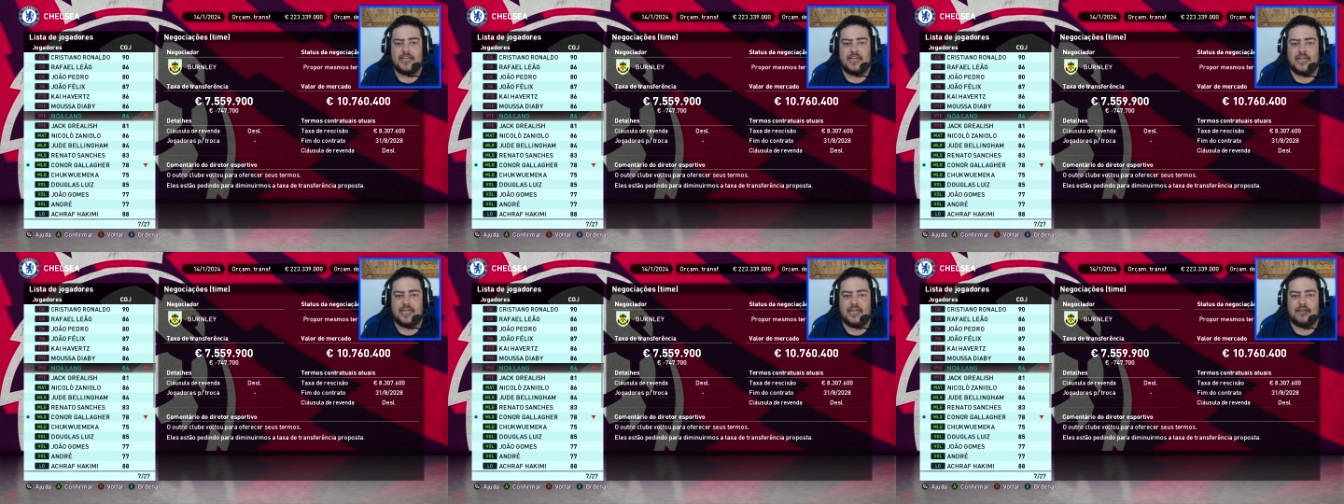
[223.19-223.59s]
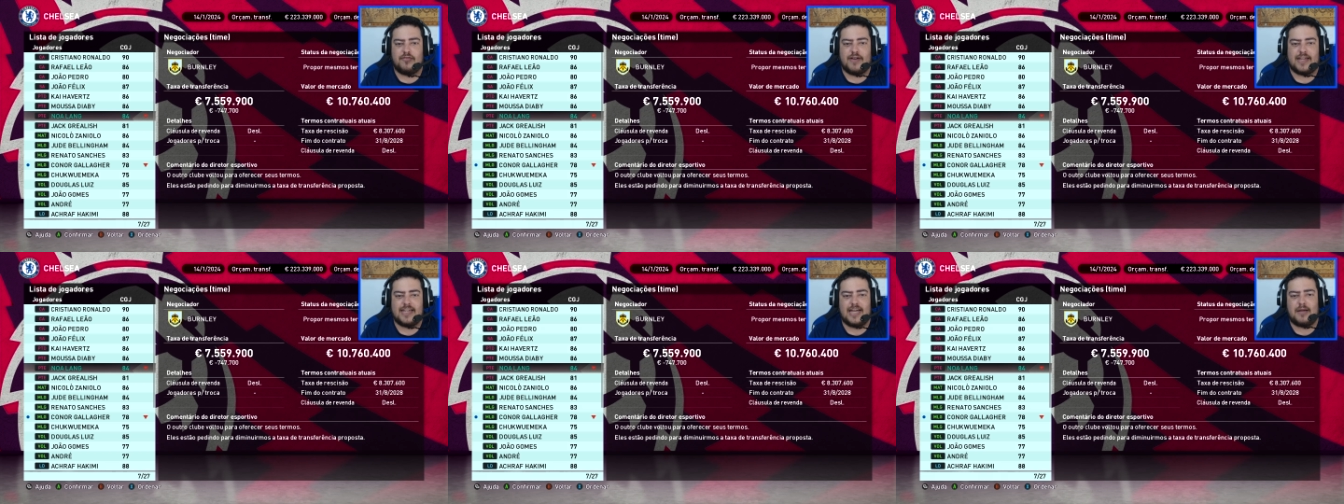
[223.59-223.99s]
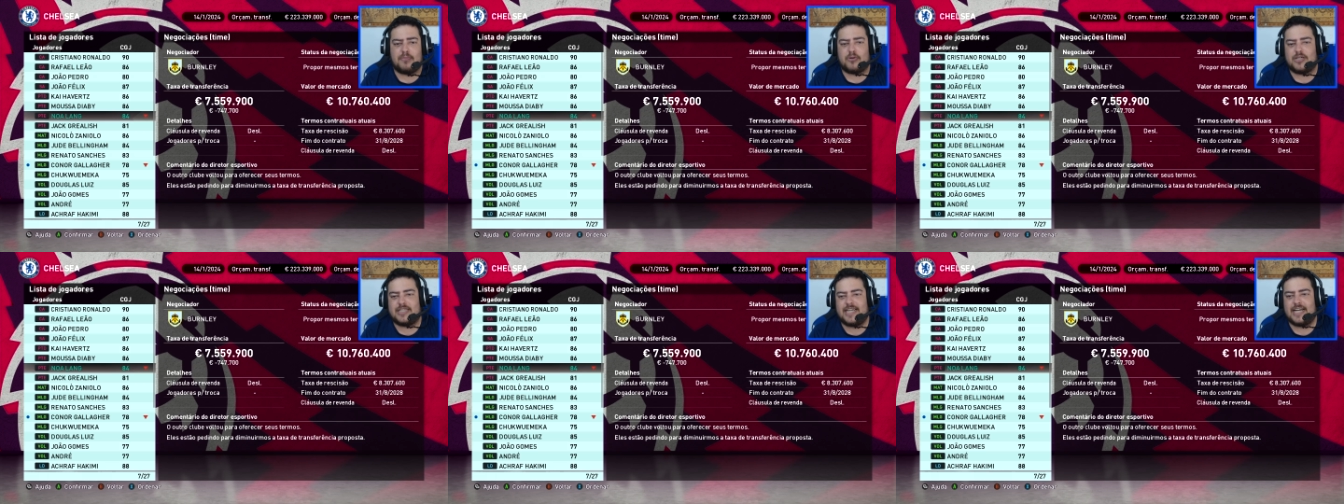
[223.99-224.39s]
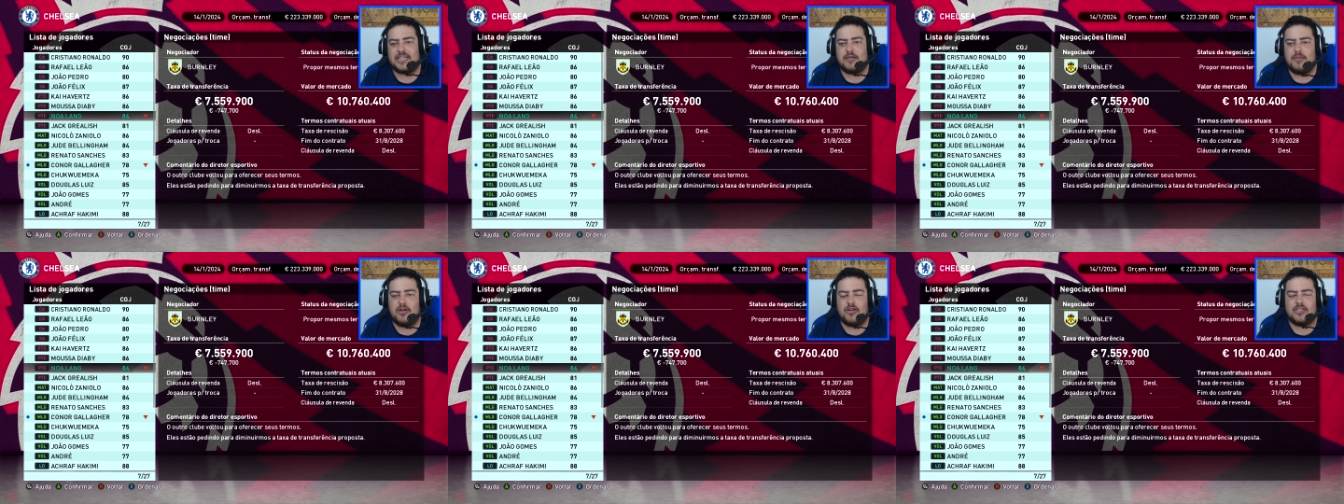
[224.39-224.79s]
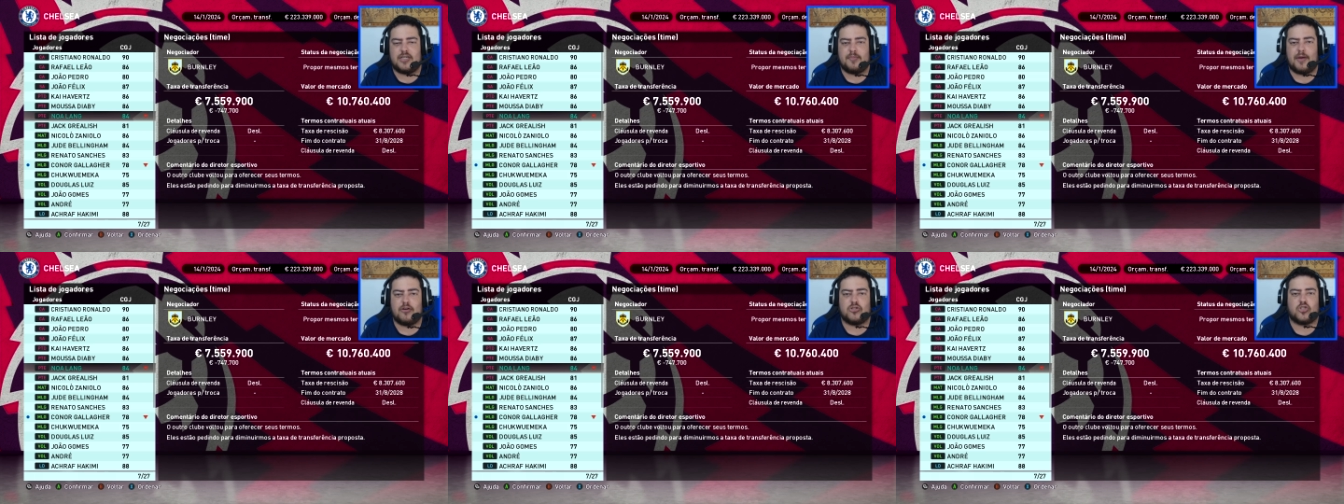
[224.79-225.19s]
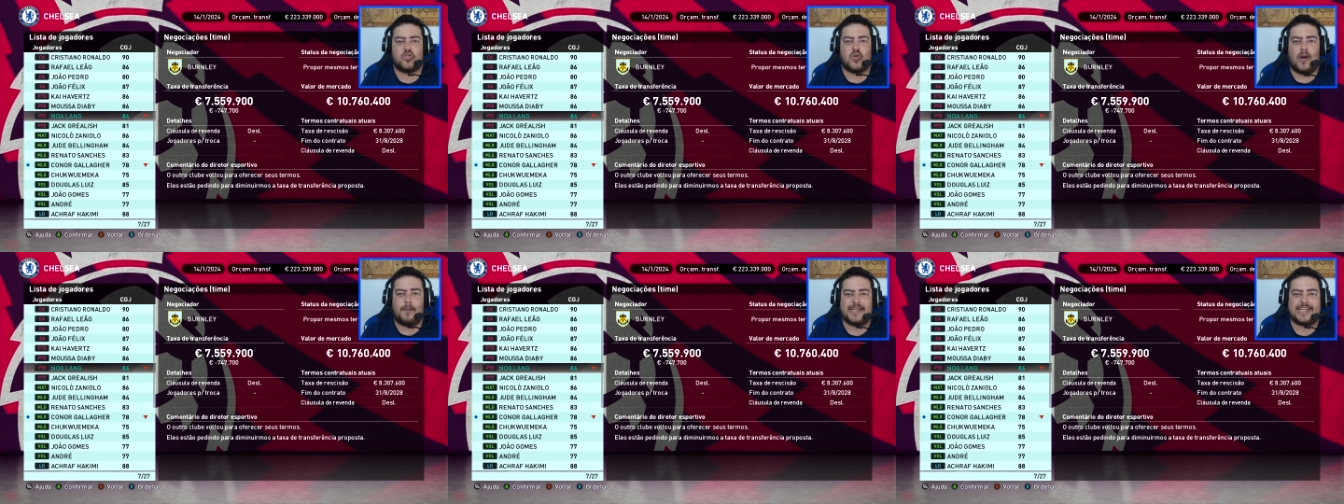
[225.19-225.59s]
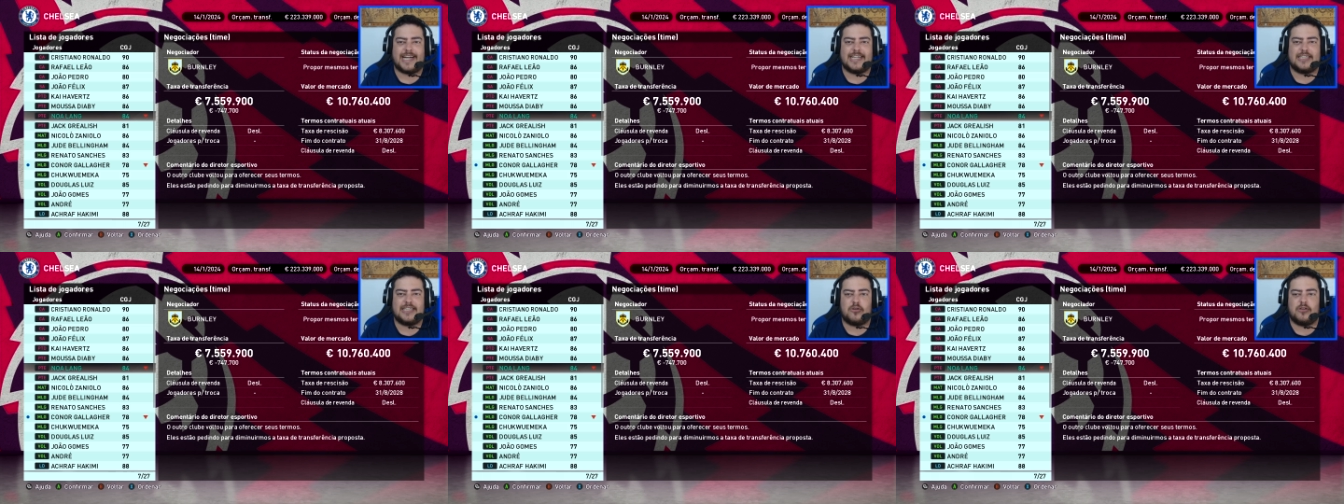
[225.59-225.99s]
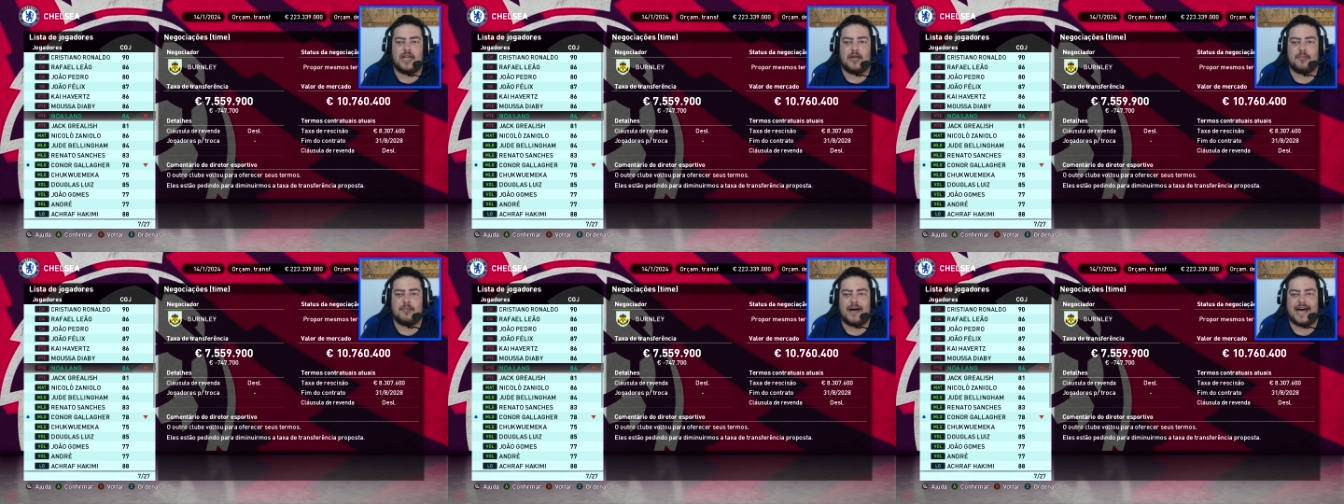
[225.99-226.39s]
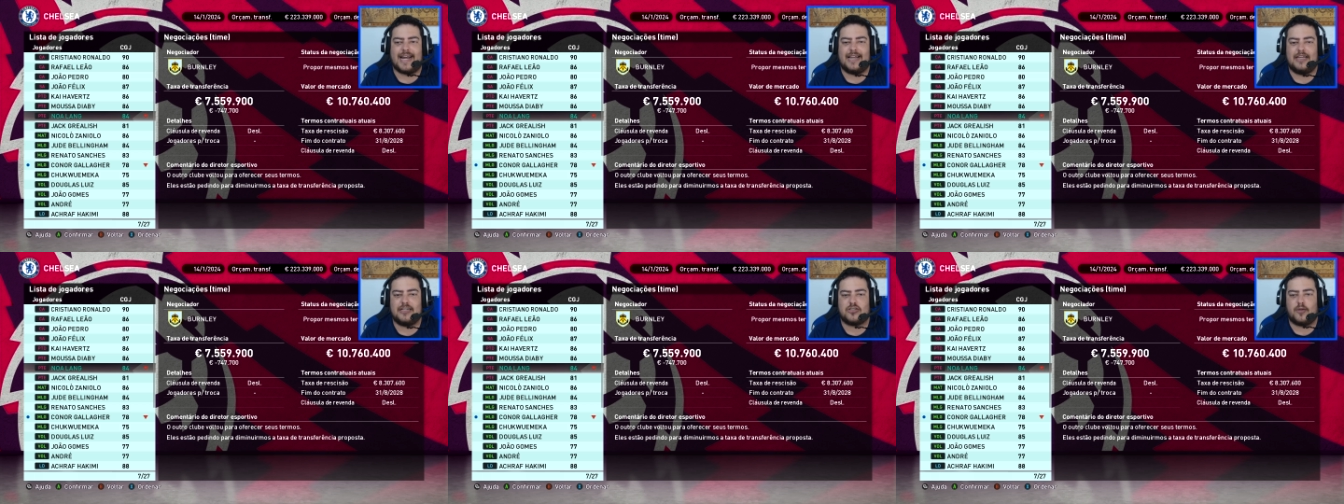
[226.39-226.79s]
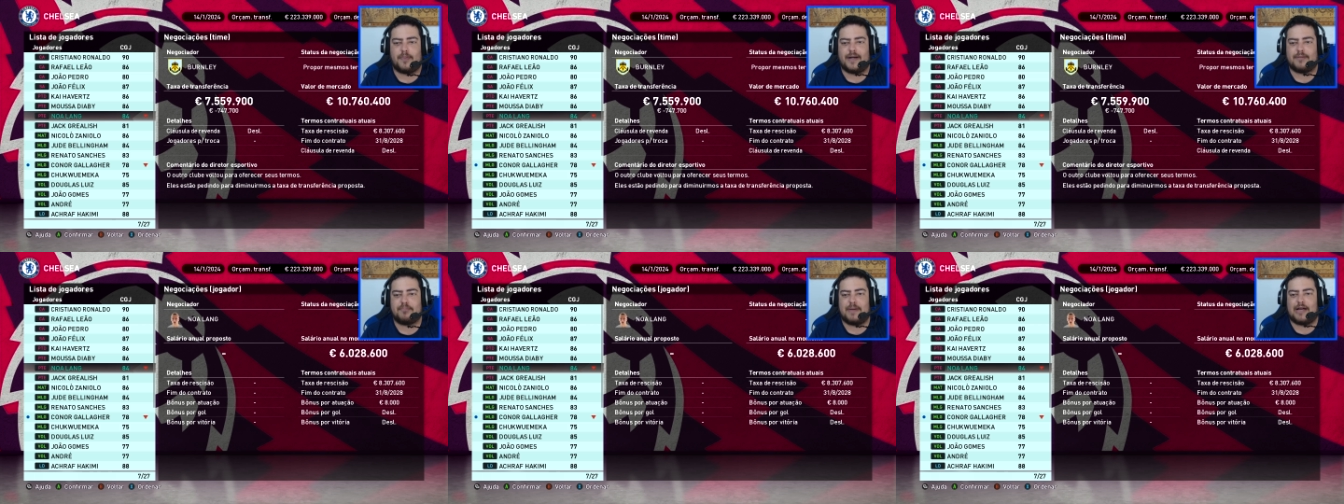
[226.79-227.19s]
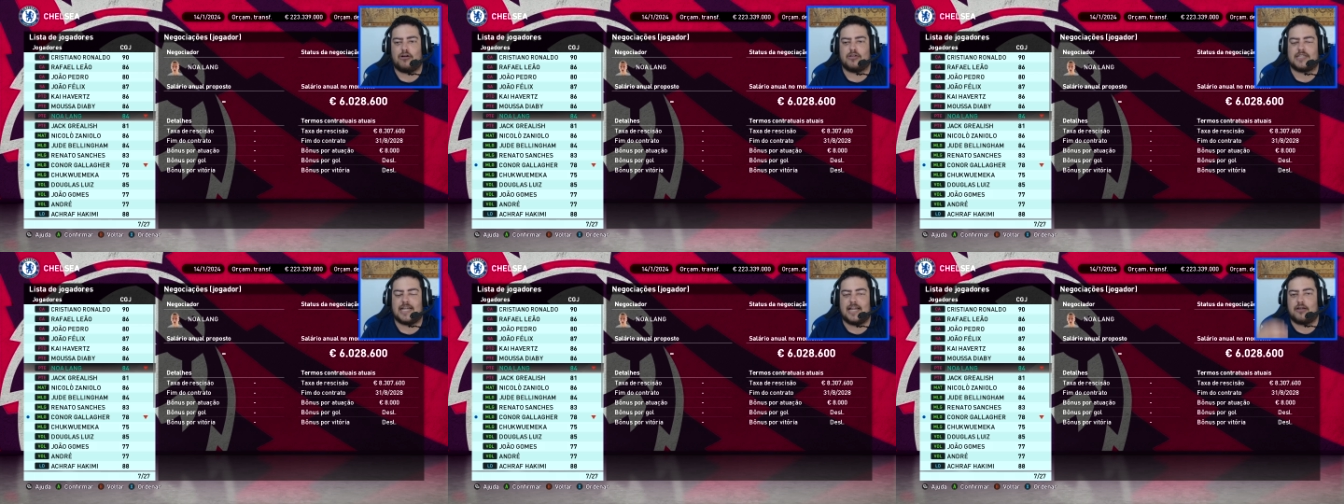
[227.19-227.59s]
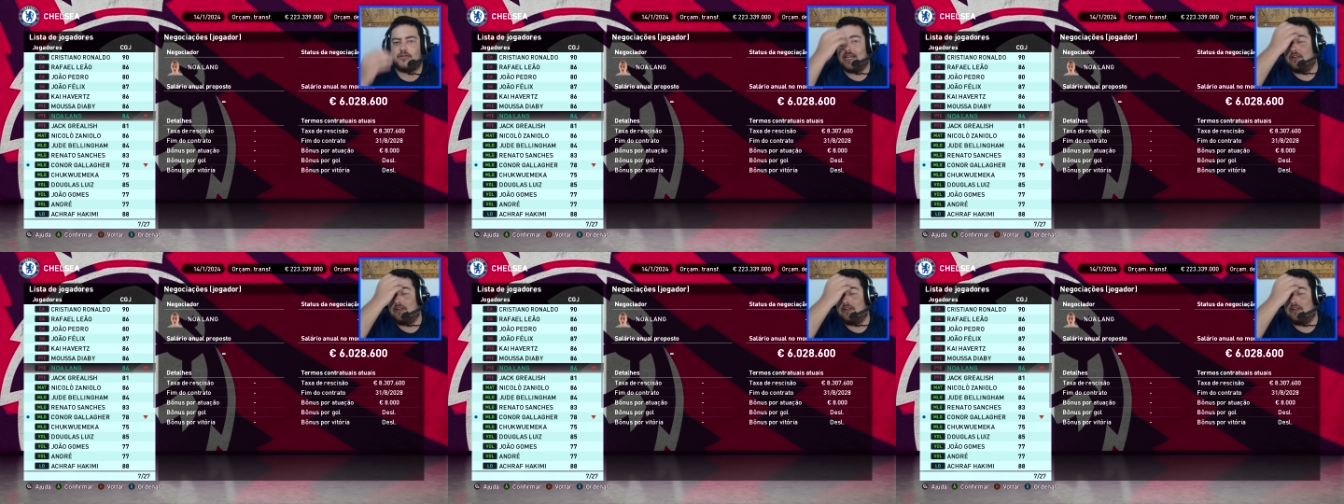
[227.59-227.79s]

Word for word: E vender ele por 7 milhões e meio só para trazer o Neymar ali, só para pegar o salário